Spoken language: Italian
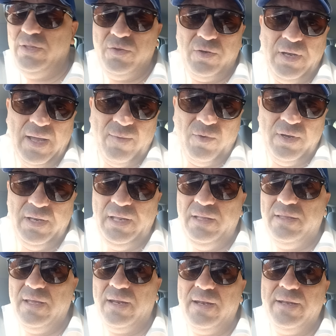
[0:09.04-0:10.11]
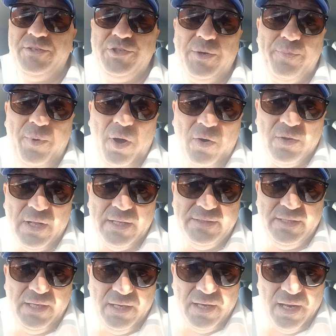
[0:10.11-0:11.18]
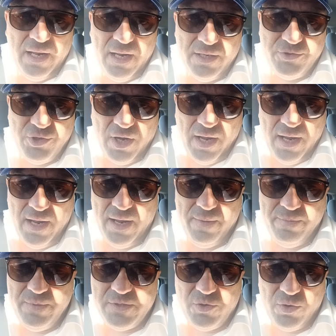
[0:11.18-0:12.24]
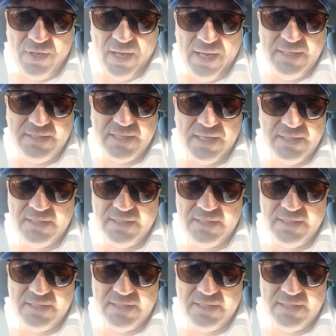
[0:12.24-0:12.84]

torniamo all'Inter, c'è poco da dire, cioè, bisogna essere